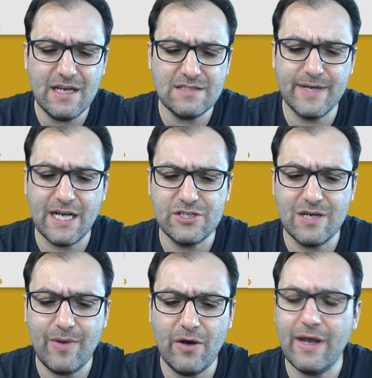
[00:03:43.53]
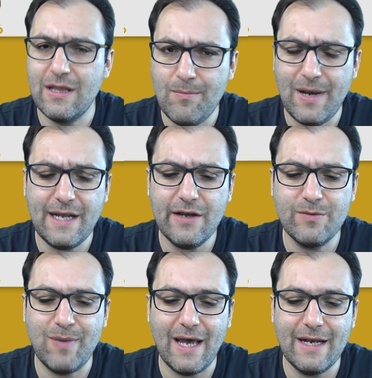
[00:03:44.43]
Also man kann scheinbar auch einen Blackout
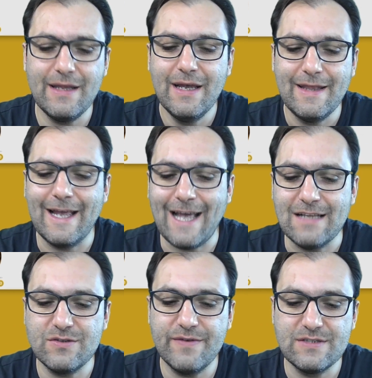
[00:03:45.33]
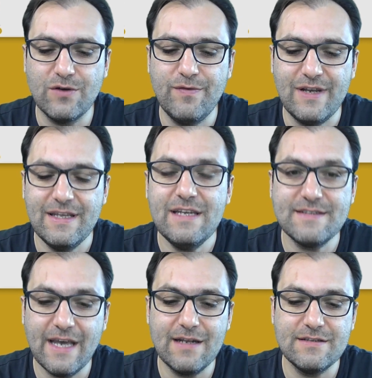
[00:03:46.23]
planen. Nein, ganz so wird es hoffentlich nicht
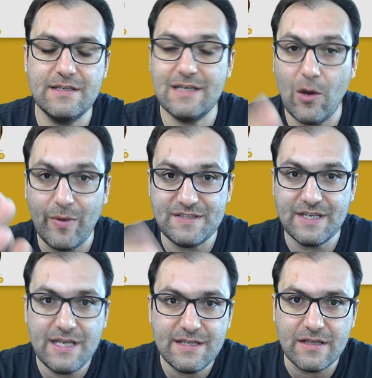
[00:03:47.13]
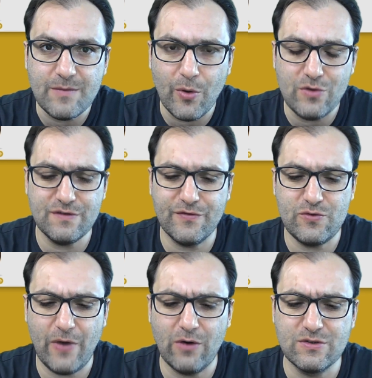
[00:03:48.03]
sein. Also ich glaube jetzt hier nicht an die bösen
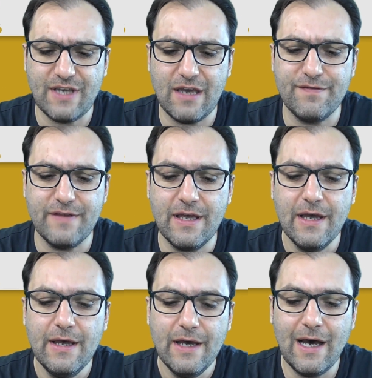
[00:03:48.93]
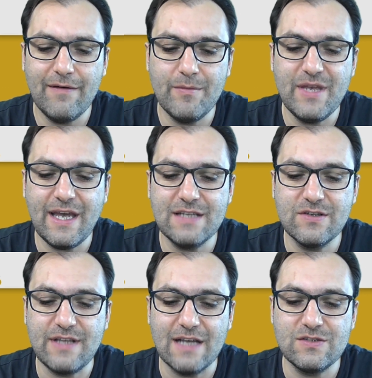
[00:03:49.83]
Verschwörungskräfte, aber mir geht es
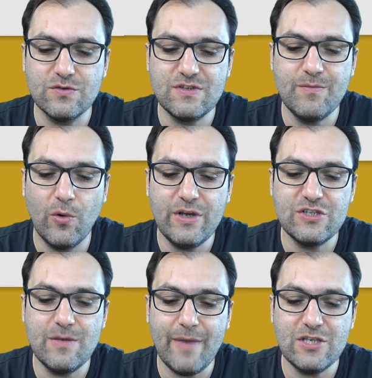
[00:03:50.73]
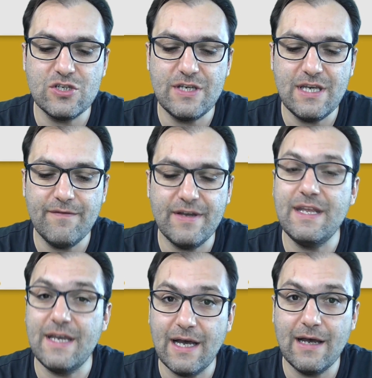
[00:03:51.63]
nur dazu, symbolisch die Menschen hier ein
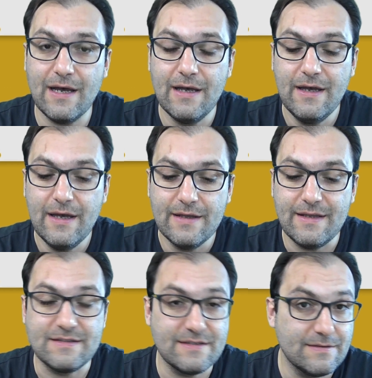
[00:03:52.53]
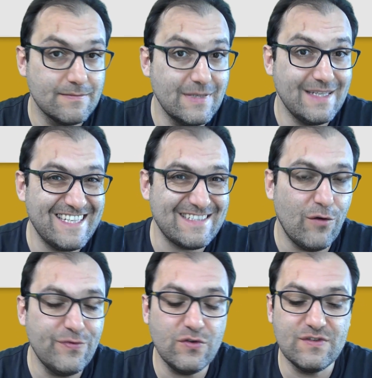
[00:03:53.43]
wenig ah, das, das
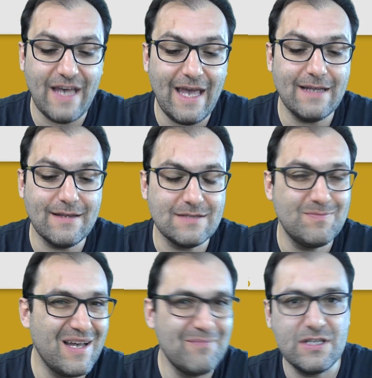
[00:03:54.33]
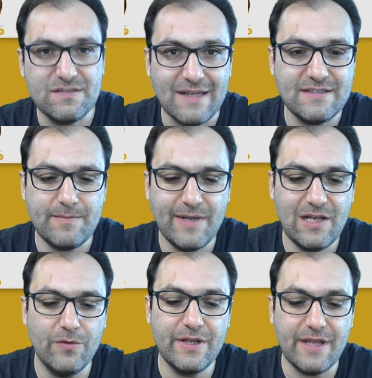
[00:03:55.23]
aufzuzeigen, dass man mit 20
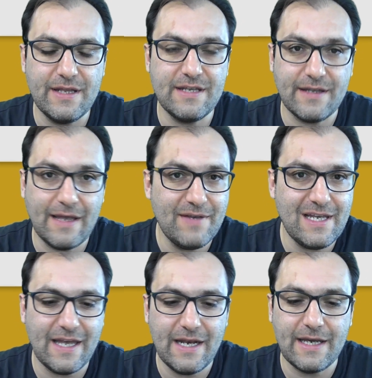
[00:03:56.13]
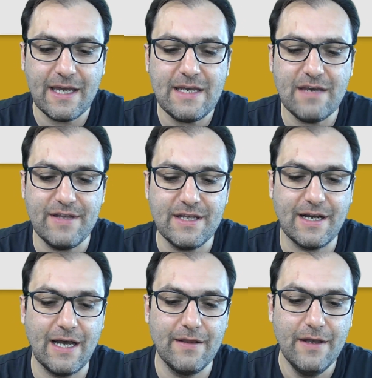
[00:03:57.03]
Millionen dann nicht wirklich einen Krieg gewinnen
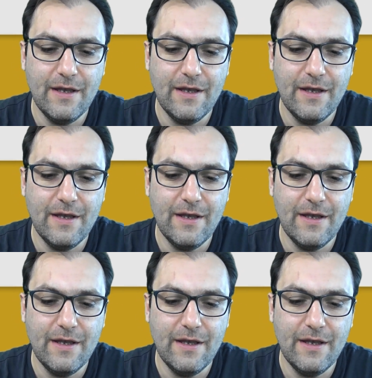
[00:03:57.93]
kann.